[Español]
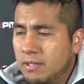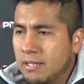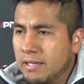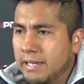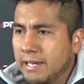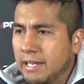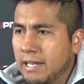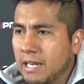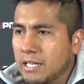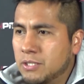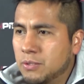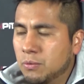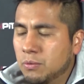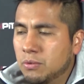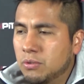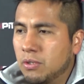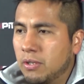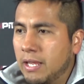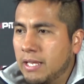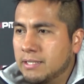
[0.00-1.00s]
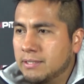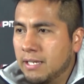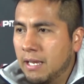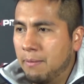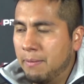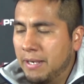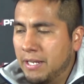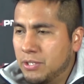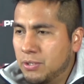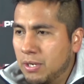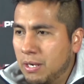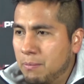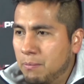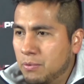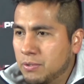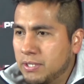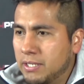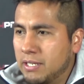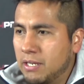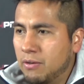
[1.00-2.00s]
el asunto de haber hecho la
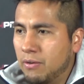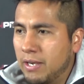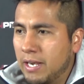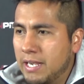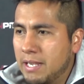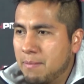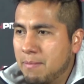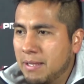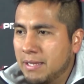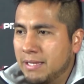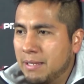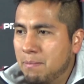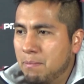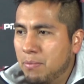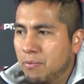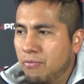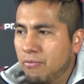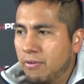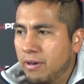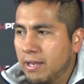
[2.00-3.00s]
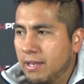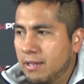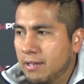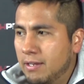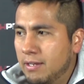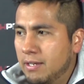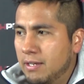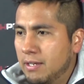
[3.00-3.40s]
música con Anima Tempo fue